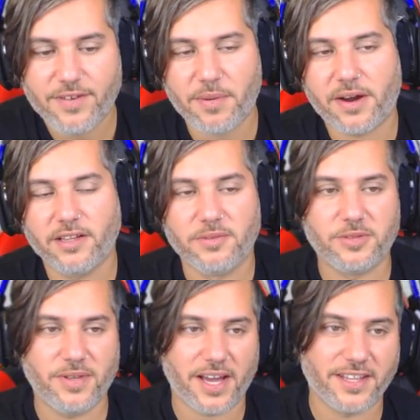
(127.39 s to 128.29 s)
Ve bakalım
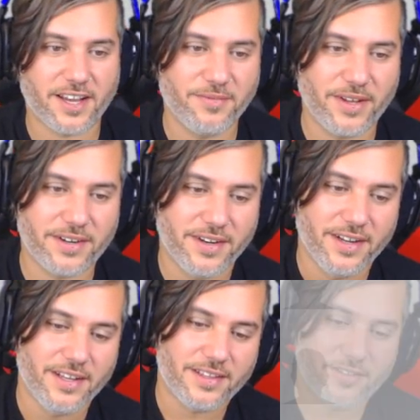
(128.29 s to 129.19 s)
şimdi hangi takımlar
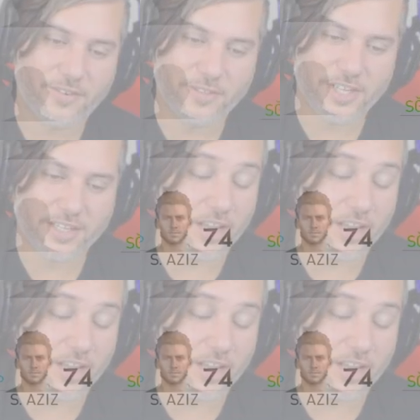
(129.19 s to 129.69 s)
kurulacak.